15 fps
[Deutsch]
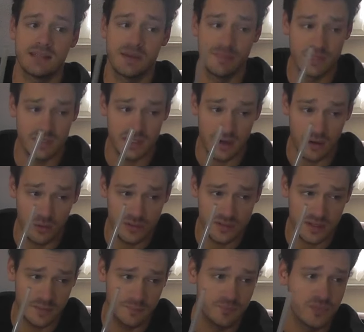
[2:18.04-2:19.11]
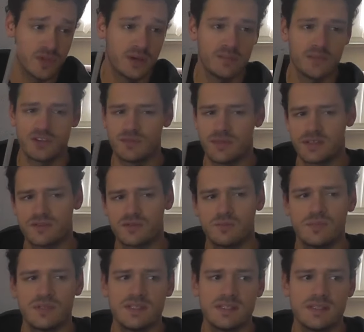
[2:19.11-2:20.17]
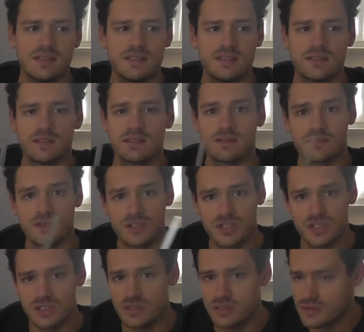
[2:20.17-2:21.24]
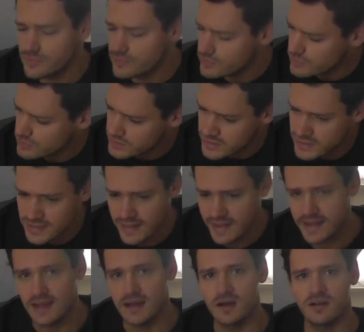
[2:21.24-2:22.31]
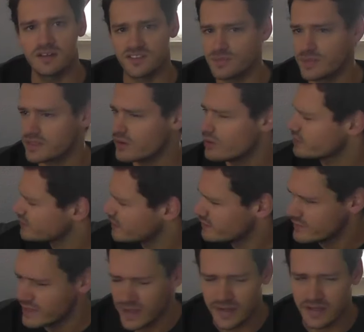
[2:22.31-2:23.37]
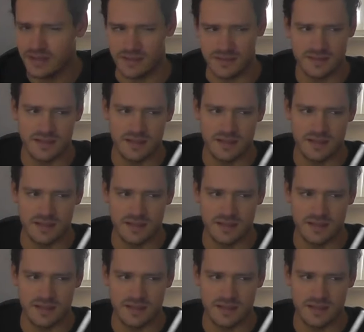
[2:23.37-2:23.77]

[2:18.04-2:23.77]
sehr mild raus, ja. Und schmeckt so ein bisschen dieses frische, fruchtige, lecker. Es schmeckt original wie Ananas,